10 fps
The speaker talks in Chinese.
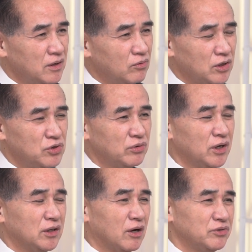我手
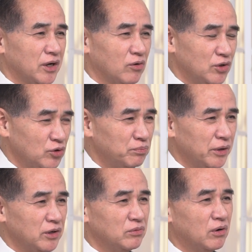机啊，头前的观众
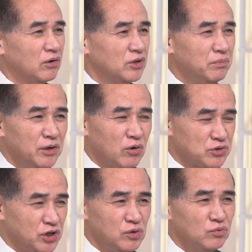朋友吼，在美国
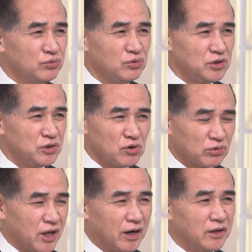侵入罪是足
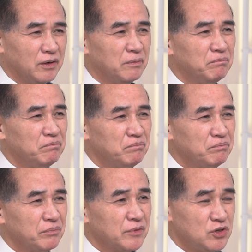重的，
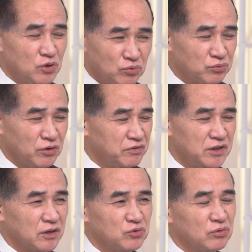侵入罪非
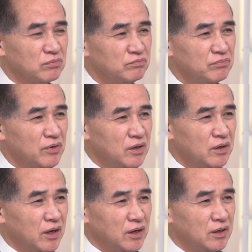常重。
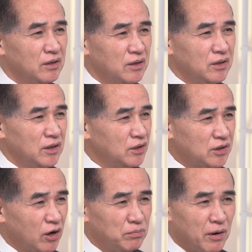哎，因
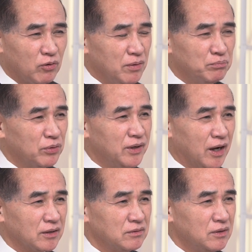刀包括因本
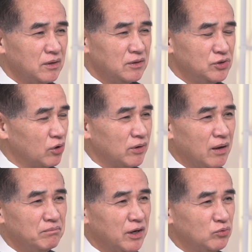人从来
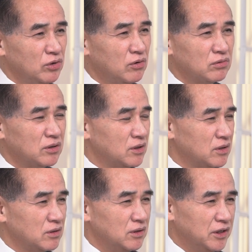毋捌对公
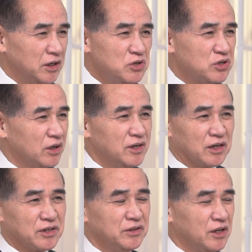凌晨
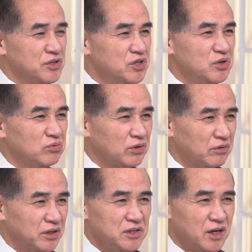两三点进入到
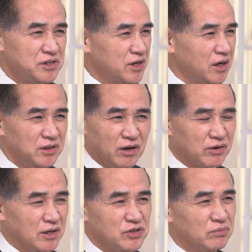人家家里要
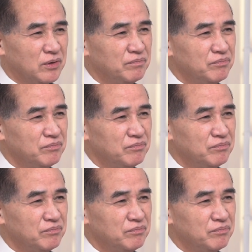干什么？